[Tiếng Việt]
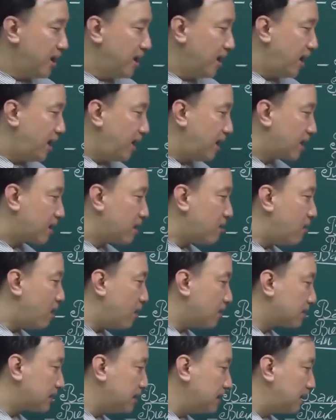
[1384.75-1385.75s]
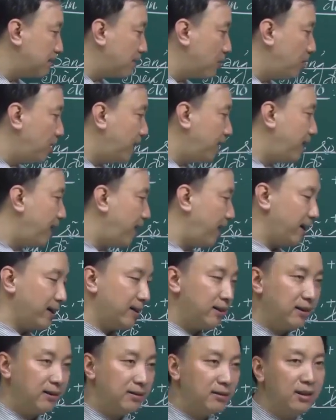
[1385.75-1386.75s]
hay là câu hỏi tìm ra mối liên hệ
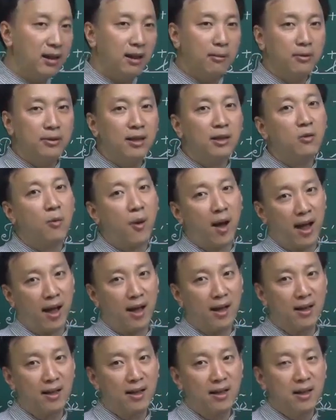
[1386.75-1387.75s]
thường là mối nhân quả